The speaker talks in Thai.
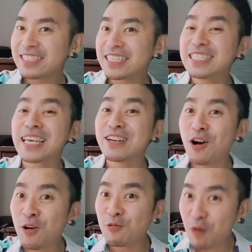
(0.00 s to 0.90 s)
ชิเซโด
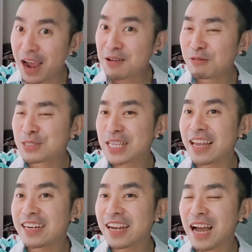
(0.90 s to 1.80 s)
ไวท์ลูเซ
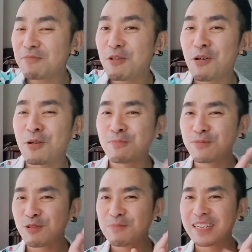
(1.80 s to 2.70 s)
นนะครับผมรวม